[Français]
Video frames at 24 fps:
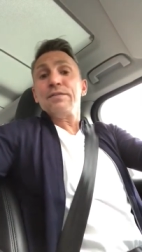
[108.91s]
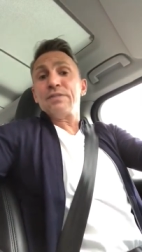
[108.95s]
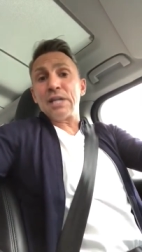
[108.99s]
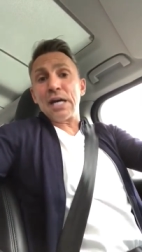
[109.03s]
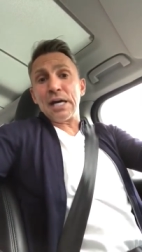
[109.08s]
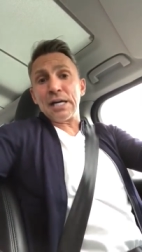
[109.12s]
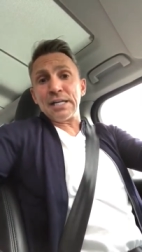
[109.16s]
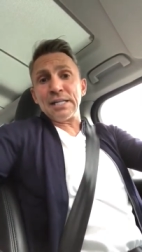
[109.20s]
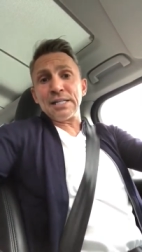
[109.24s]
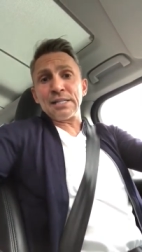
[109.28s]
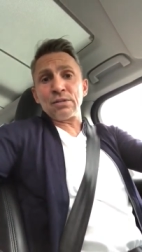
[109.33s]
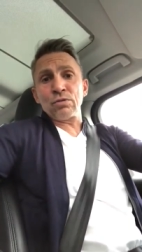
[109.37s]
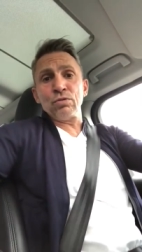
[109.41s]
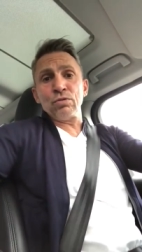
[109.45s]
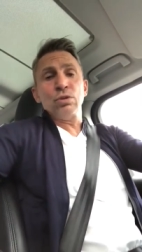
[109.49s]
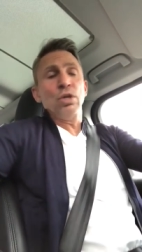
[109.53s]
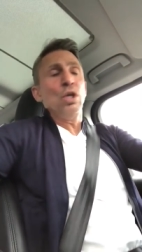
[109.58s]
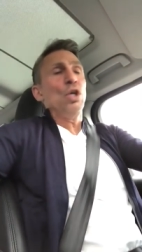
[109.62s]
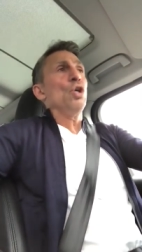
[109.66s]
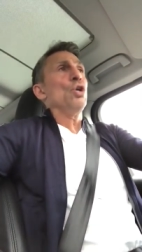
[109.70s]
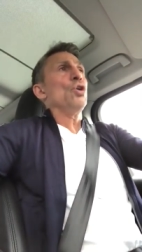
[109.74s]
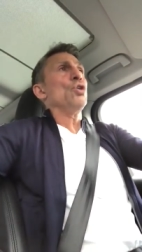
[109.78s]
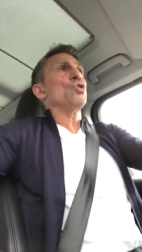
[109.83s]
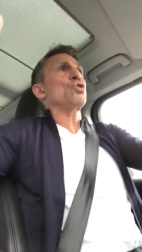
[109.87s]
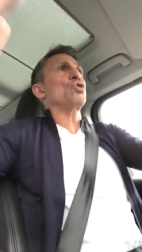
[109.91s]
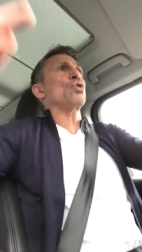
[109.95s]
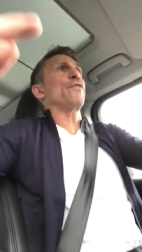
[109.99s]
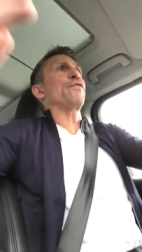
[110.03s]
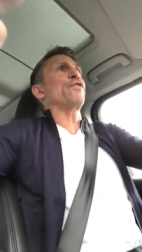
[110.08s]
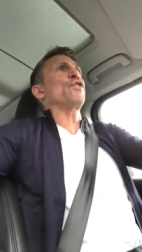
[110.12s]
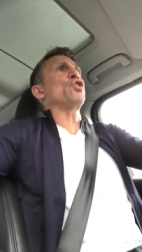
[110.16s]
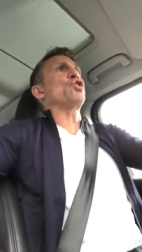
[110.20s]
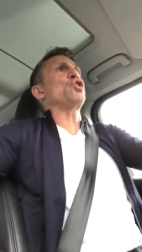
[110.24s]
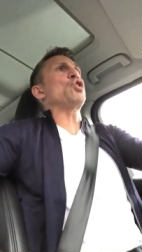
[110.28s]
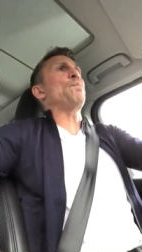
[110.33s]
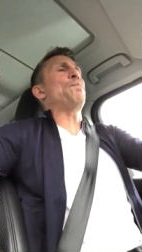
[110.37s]
T'as raison.
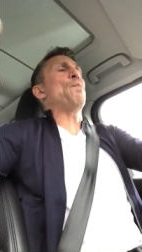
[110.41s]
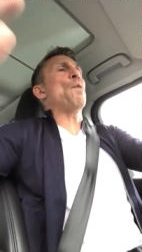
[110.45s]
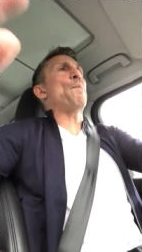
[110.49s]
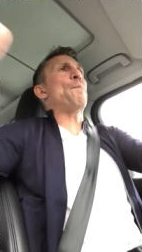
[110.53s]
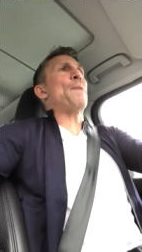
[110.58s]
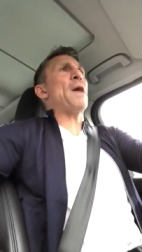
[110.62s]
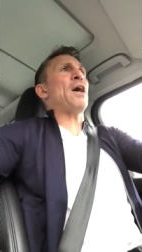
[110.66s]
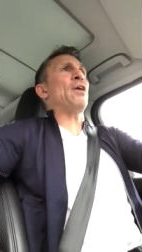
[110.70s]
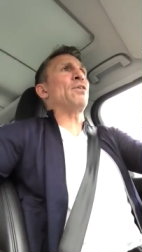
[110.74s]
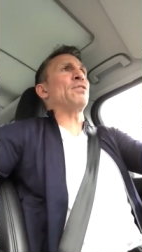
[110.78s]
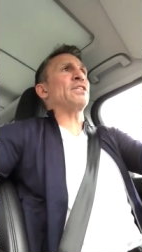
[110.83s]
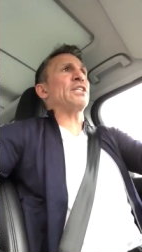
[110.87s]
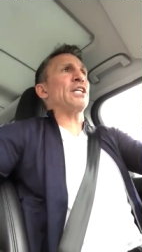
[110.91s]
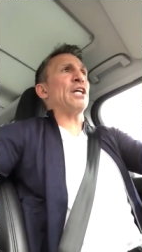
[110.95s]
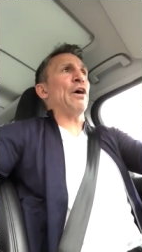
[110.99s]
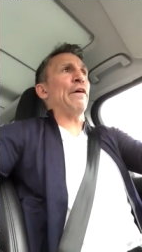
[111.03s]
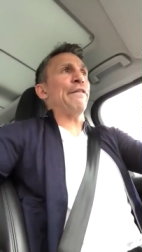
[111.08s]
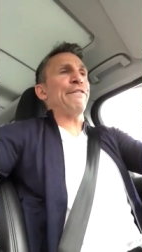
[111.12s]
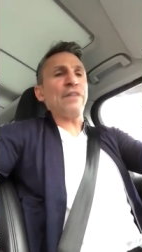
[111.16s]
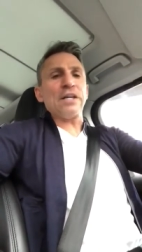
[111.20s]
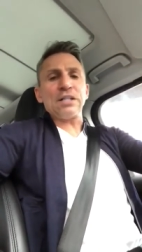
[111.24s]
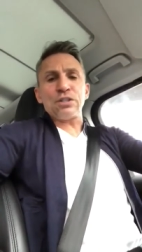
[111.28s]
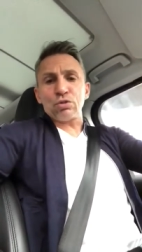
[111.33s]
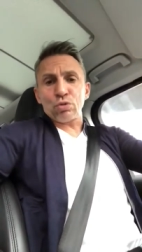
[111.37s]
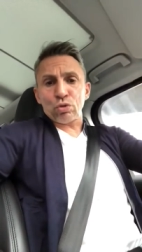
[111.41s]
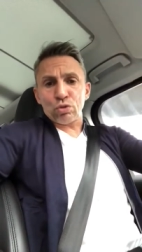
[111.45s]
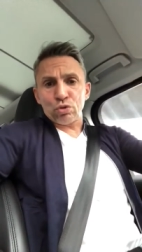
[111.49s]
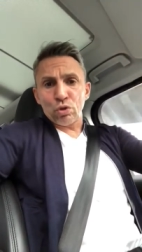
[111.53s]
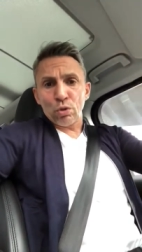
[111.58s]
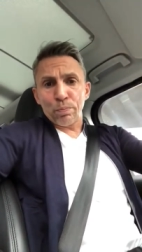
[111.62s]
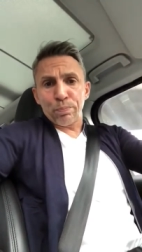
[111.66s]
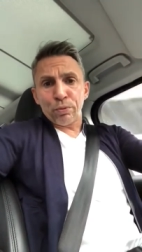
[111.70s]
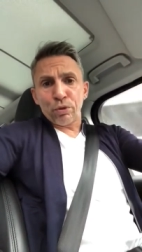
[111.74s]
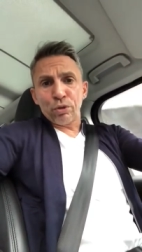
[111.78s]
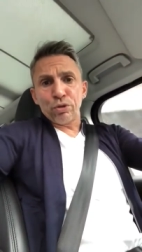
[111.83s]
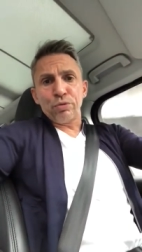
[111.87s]
Sauf que tu peux pas rentrer en fait sur
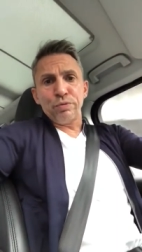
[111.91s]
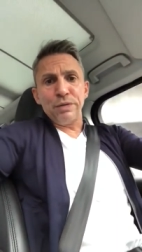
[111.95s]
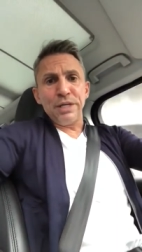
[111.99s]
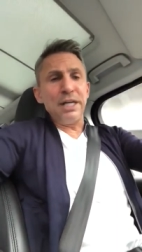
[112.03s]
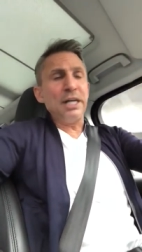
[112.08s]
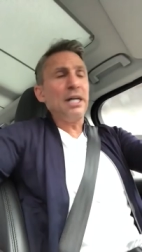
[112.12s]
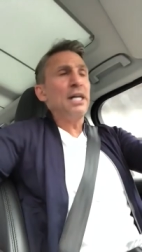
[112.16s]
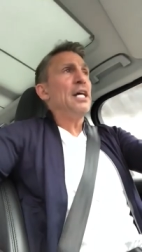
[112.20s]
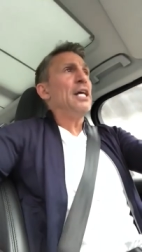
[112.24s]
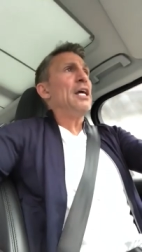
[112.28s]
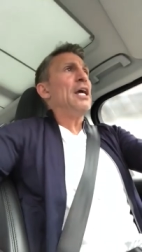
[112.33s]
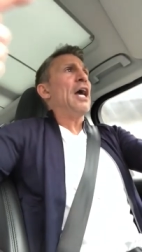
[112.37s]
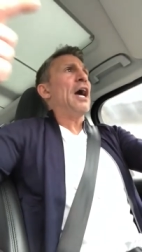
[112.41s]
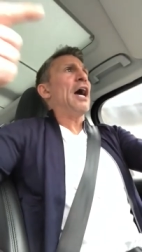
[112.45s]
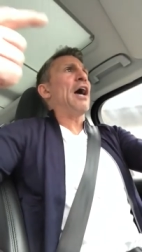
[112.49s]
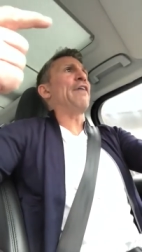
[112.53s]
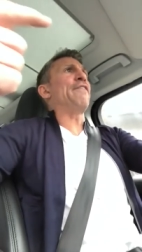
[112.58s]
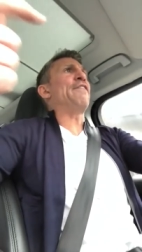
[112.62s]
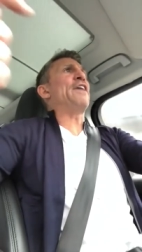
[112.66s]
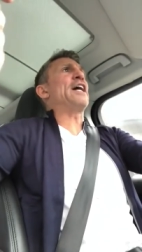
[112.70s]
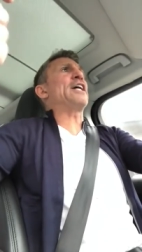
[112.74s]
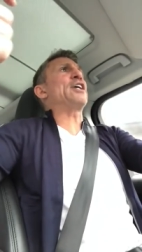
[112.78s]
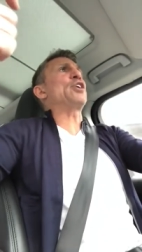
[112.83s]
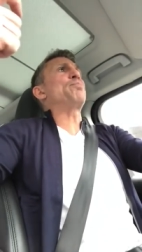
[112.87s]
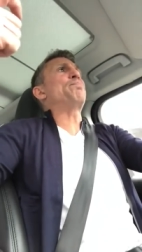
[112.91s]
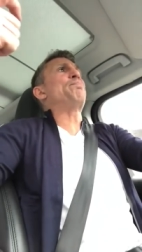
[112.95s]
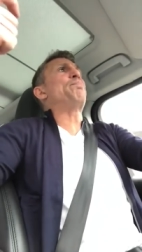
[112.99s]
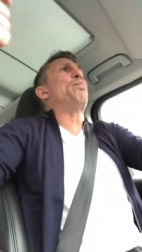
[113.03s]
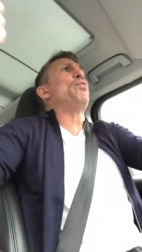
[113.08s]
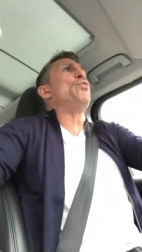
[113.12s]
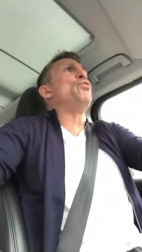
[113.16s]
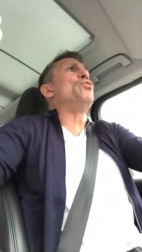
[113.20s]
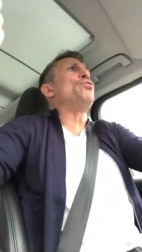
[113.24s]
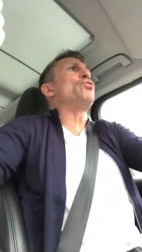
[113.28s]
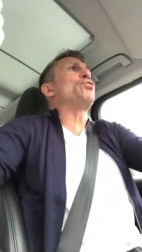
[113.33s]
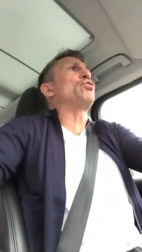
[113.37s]
ce produit avec
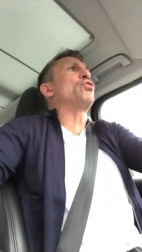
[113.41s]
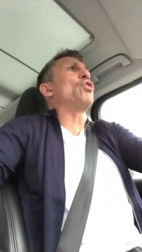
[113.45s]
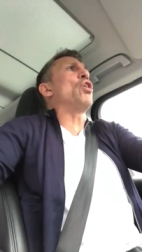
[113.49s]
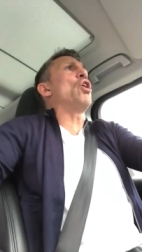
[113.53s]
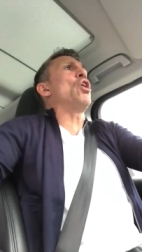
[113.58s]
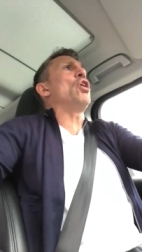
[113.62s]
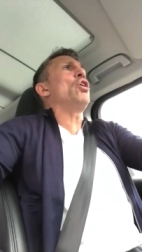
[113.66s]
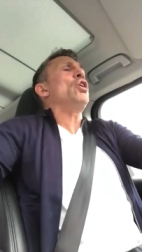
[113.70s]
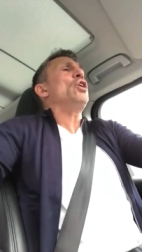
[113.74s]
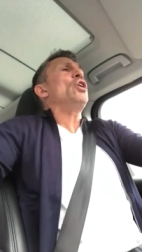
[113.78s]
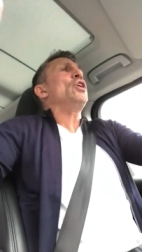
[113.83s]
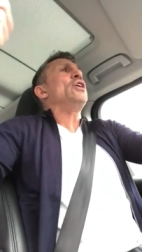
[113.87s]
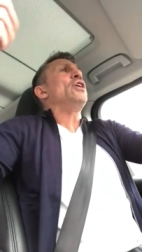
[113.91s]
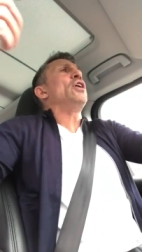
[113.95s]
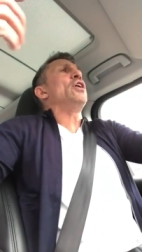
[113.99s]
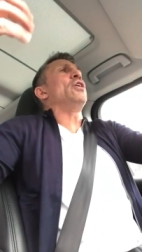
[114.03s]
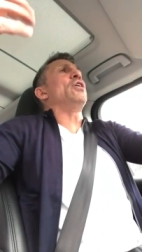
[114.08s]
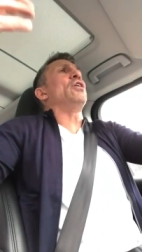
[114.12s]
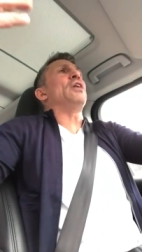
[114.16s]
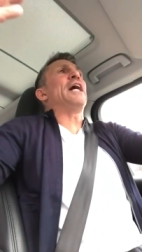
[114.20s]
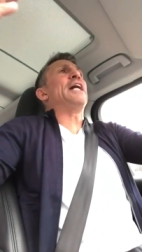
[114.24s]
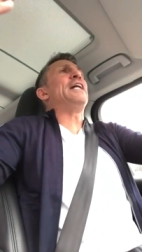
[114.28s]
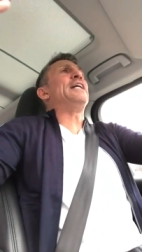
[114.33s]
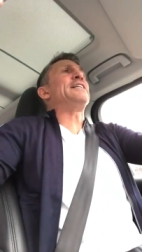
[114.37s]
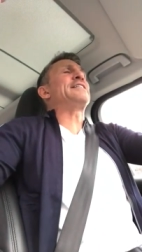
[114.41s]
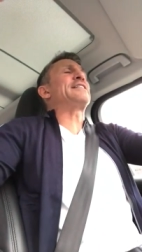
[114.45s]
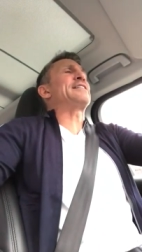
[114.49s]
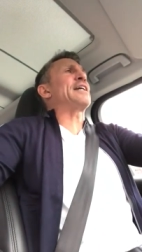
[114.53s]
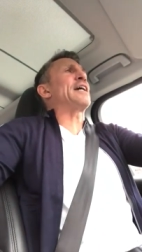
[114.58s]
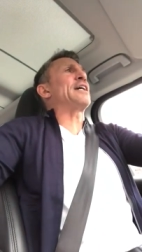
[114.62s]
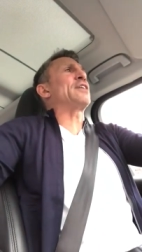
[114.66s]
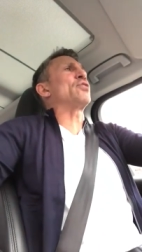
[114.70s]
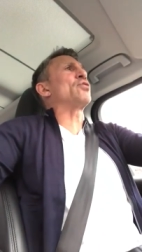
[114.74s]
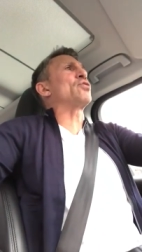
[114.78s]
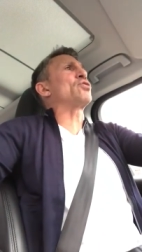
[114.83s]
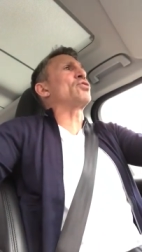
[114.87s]
plus de, 50
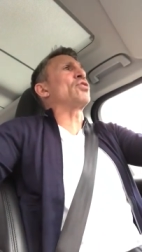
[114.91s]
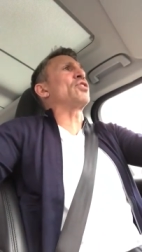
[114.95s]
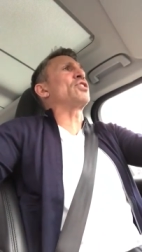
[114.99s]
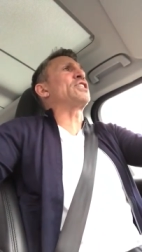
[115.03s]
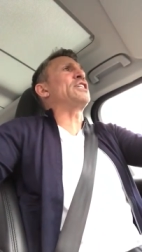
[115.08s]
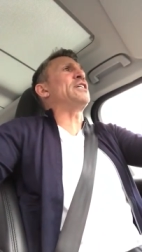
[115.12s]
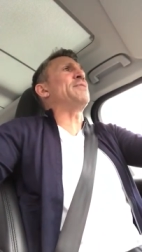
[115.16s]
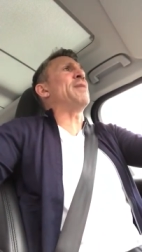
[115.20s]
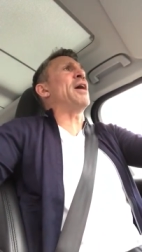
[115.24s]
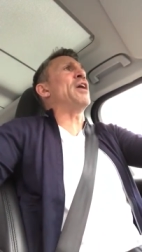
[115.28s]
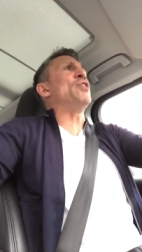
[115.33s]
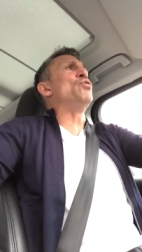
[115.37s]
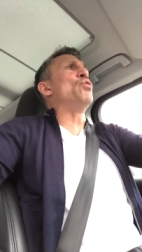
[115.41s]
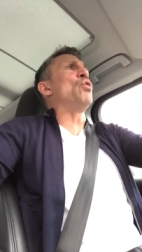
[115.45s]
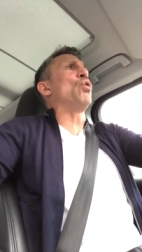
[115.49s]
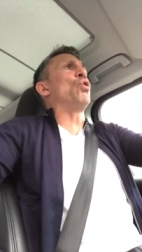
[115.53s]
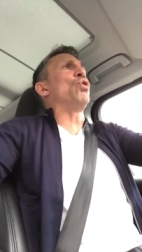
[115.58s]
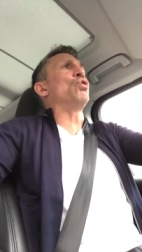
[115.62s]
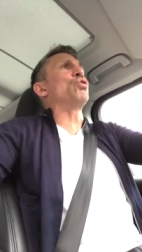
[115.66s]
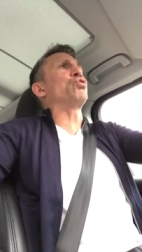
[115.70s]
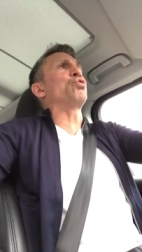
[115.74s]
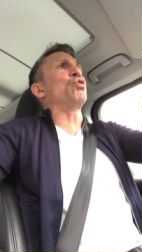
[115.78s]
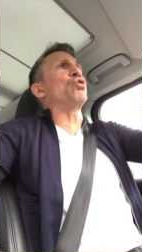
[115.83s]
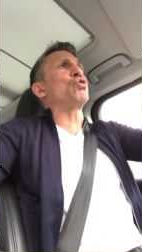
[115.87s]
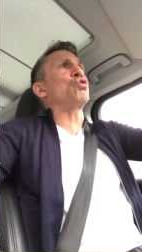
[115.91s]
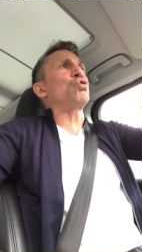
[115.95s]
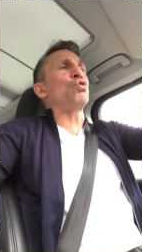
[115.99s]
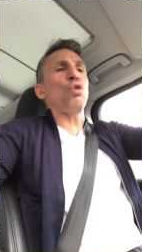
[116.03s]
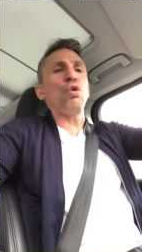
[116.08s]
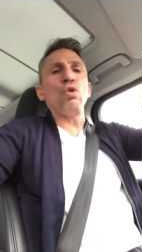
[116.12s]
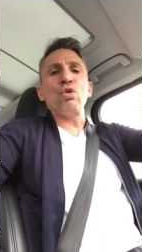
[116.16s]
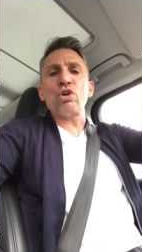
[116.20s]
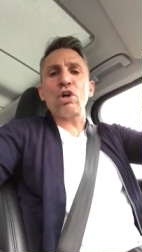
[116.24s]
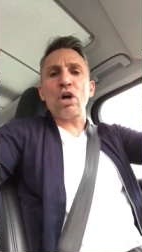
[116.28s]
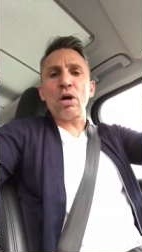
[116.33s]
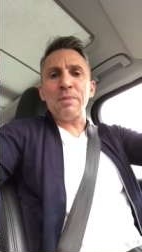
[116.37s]
euh, centimes, 1 euro, 2
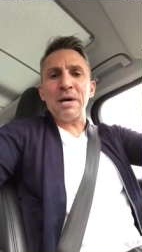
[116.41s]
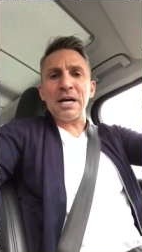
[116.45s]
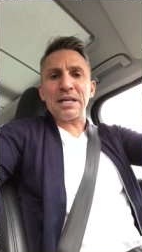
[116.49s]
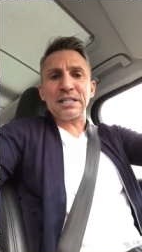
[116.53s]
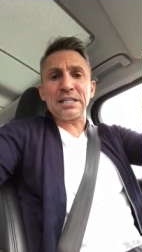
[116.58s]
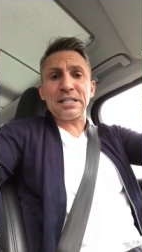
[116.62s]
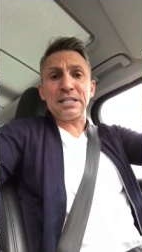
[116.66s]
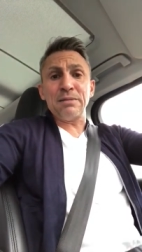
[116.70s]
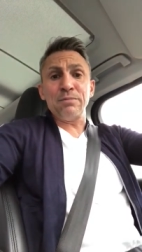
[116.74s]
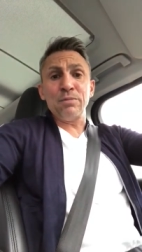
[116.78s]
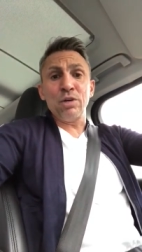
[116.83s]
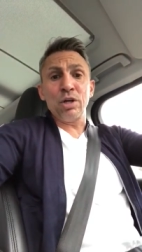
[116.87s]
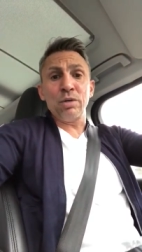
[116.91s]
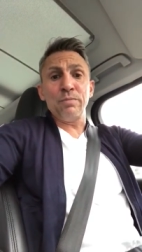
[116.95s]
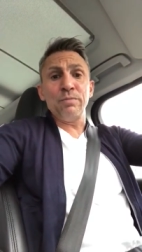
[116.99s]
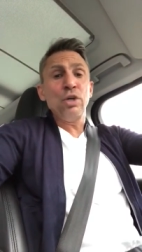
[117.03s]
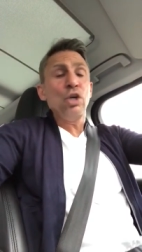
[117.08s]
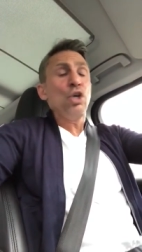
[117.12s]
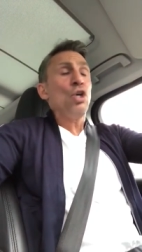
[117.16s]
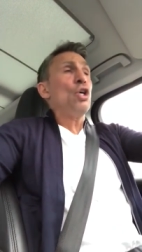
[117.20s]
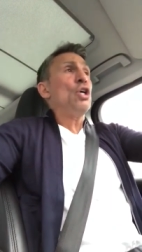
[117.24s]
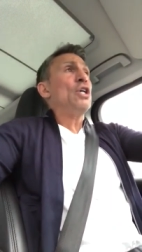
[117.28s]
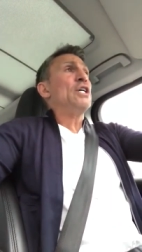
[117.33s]
euros grand maximum.